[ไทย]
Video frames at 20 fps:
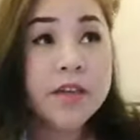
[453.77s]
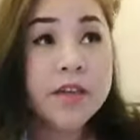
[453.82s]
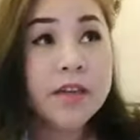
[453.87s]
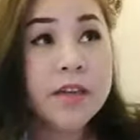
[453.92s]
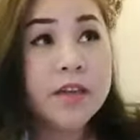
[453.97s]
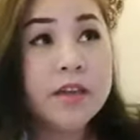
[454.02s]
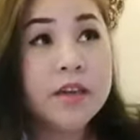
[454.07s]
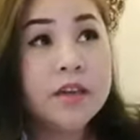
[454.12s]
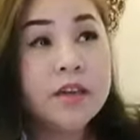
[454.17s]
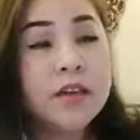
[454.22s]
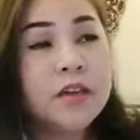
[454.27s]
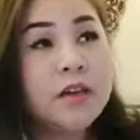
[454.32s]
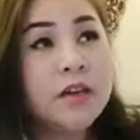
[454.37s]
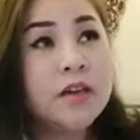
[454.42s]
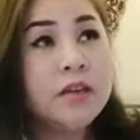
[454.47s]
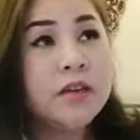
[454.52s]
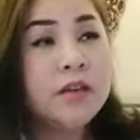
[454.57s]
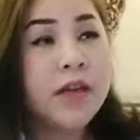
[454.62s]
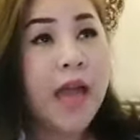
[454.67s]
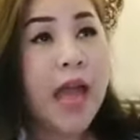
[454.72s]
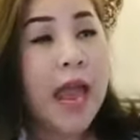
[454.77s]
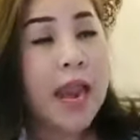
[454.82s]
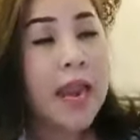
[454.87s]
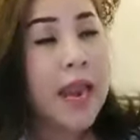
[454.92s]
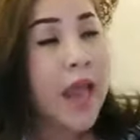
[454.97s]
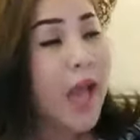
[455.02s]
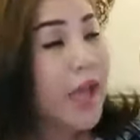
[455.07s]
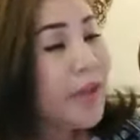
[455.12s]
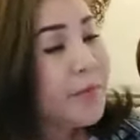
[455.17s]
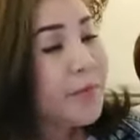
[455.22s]
คือการ
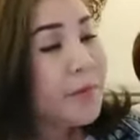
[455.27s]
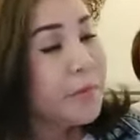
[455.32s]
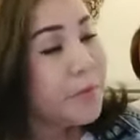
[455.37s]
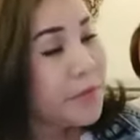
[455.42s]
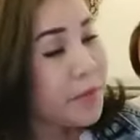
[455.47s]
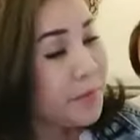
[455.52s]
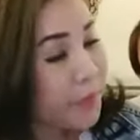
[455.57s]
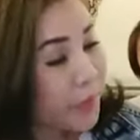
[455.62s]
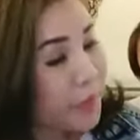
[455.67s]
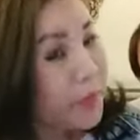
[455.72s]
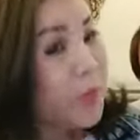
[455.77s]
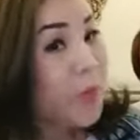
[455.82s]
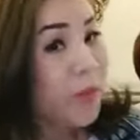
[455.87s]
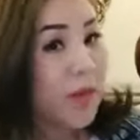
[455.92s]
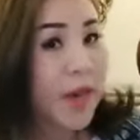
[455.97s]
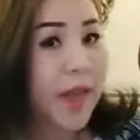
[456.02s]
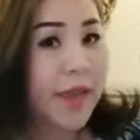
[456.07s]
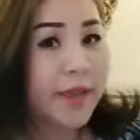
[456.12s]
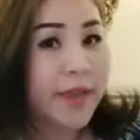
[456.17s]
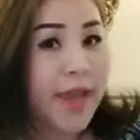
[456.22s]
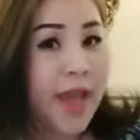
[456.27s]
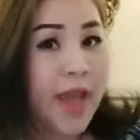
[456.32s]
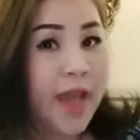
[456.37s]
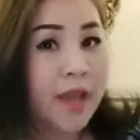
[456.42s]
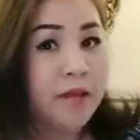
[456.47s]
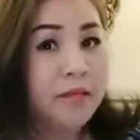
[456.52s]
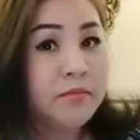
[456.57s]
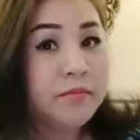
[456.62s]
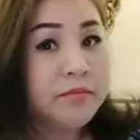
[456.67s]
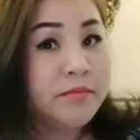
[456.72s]
ไลฟ์มันมีประโยชน์หลายอย่าง
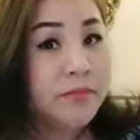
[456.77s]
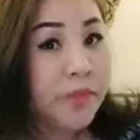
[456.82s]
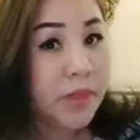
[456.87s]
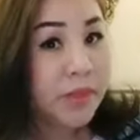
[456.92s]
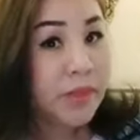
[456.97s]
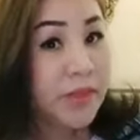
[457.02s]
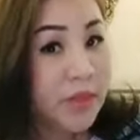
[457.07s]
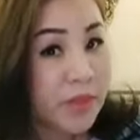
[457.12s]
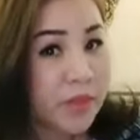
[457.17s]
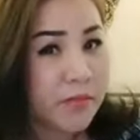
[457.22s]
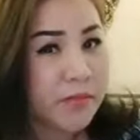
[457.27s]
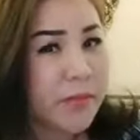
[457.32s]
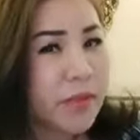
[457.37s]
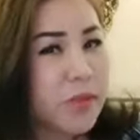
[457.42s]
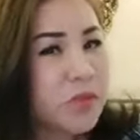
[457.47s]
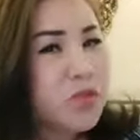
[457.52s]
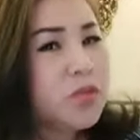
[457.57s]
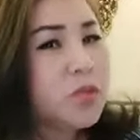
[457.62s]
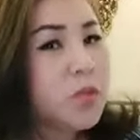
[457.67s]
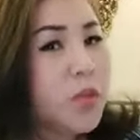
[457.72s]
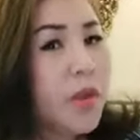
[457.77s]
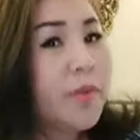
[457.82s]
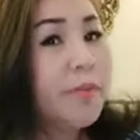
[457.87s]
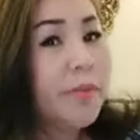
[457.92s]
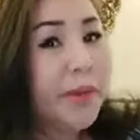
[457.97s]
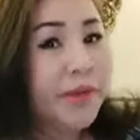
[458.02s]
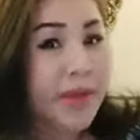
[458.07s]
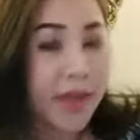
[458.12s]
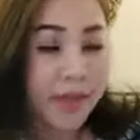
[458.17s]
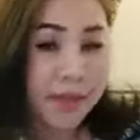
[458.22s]
มันหนึ่งมันช่วยป
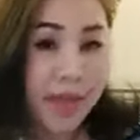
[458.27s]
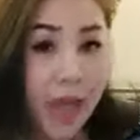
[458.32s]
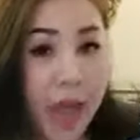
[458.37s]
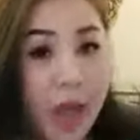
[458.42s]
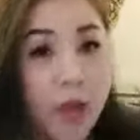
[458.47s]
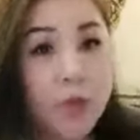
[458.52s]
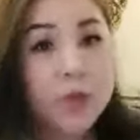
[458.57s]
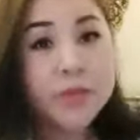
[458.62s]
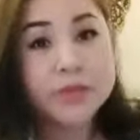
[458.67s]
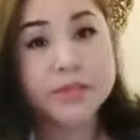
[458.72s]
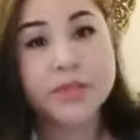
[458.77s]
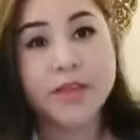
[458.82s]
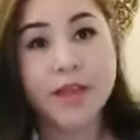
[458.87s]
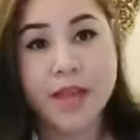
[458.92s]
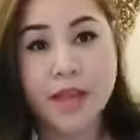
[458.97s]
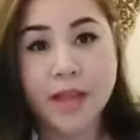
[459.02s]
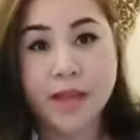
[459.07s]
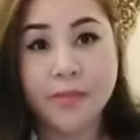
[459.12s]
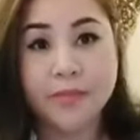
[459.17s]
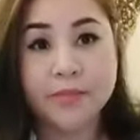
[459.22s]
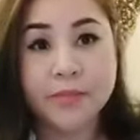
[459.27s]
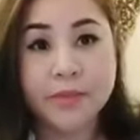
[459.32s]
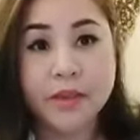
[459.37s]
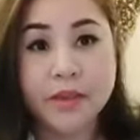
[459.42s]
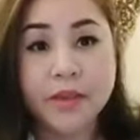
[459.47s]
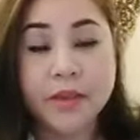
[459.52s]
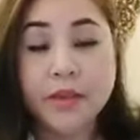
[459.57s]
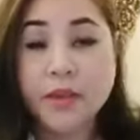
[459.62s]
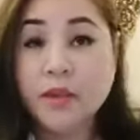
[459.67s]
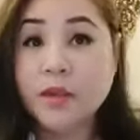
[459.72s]
ระหยัดค่าโฆษณา
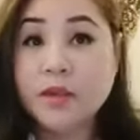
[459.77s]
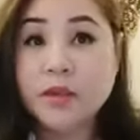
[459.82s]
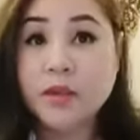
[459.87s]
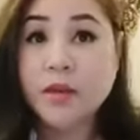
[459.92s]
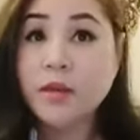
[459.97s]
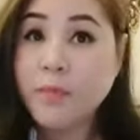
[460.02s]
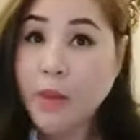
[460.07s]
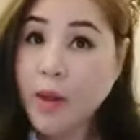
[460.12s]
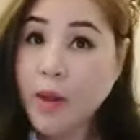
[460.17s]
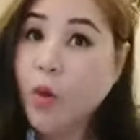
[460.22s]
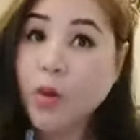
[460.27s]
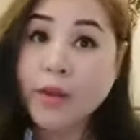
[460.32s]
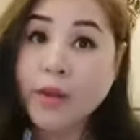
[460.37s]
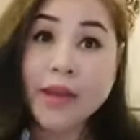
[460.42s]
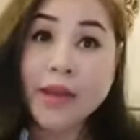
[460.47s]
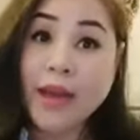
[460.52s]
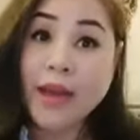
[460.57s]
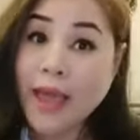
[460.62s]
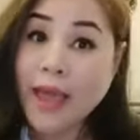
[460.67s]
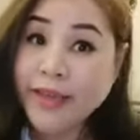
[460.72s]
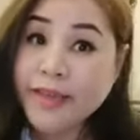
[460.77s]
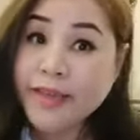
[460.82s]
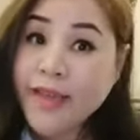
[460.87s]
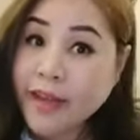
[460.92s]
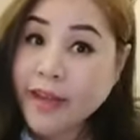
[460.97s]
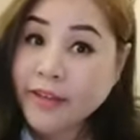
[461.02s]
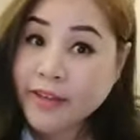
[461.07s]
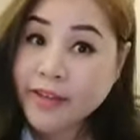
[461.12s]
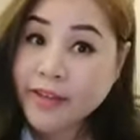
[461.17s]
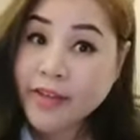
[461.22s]
คือบางคนเนี่ยไลฟ์อ
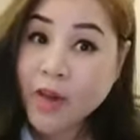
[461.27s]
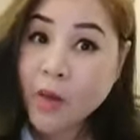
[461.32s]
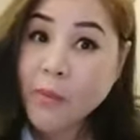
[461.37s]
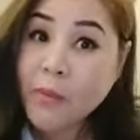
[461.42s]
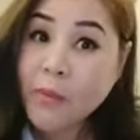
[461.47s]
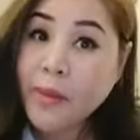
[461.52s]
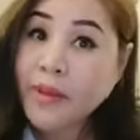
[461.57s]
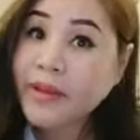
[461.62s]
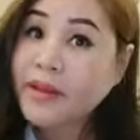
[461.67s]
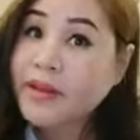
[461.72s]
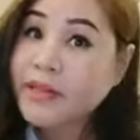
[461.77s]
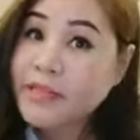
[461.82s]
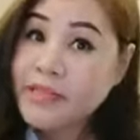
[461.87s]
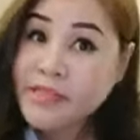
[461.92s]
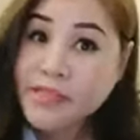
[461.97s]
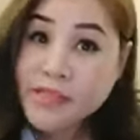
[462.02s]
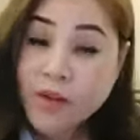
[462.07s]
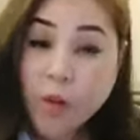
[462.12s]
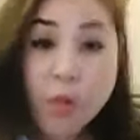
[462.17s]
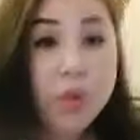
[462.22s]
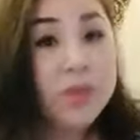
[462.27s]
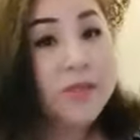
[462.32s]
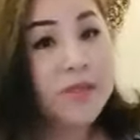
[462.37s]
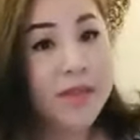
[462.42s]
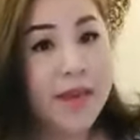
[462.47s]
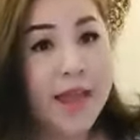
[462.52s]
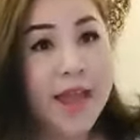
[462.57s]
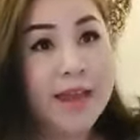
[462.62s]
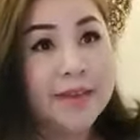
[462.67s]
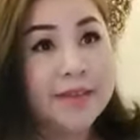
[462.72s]
ย่างเดียวไม่เคยซื้อโฆษ
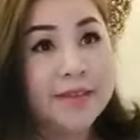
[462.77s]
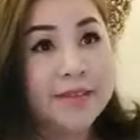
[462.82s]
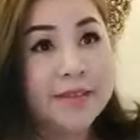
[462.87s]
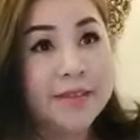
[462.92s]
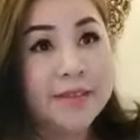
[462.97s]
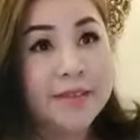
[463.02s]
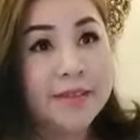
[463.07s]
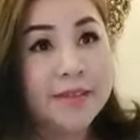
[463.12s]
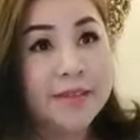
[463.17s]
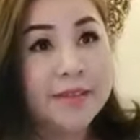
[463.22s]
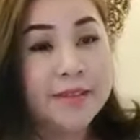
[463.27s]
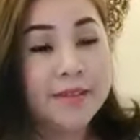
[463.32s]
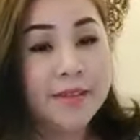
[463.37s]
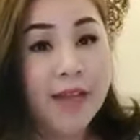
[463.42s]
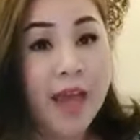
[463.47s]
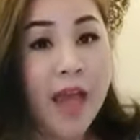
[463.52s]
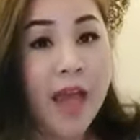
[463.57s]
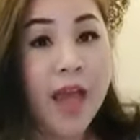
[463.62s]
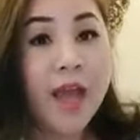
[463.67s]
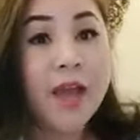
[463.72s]
ณาเลยนะคะ